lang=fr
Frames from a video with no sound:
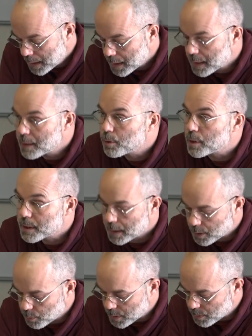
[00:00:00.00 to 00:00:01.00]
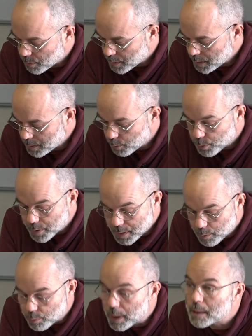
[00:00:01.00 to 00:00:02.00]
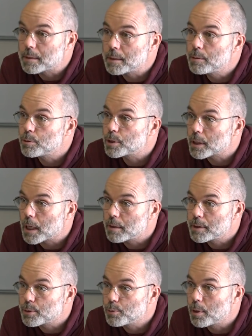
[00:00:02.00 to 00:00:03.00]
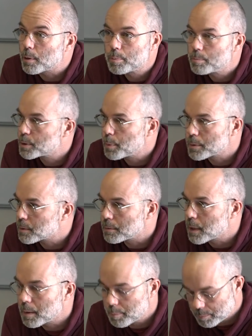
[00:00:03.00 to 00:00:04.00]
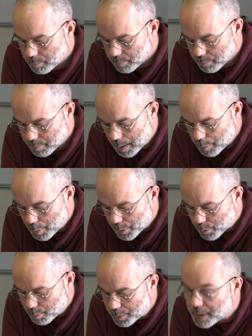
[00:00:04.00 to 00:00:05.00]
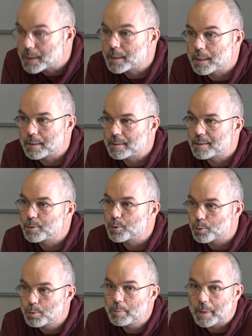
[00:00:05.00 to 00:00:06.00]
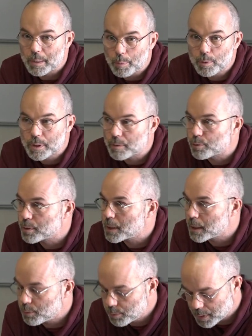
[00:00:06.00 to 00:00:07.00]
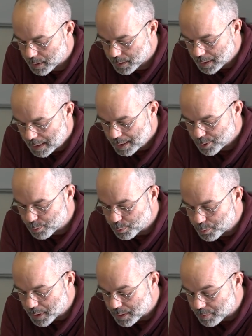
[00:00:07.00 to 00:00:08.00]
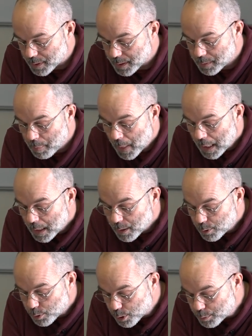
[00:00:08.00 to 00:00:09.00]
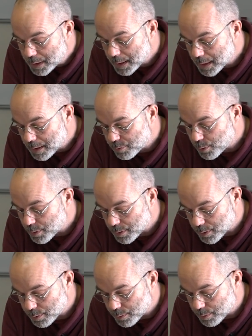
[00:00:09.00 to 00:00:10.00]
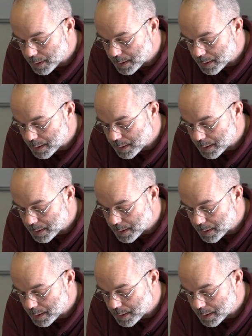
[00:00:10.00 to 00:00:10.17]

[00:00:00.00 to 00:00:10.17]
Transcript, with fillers: et dans les années 70, le Sidunati de Gérard Nicou. Alors, je pense qu'on a à peu près oublié que ça existait aujourd'hui, mais à l'époque, ça faisait la une des journaux télévisés. Le comité de défense euh,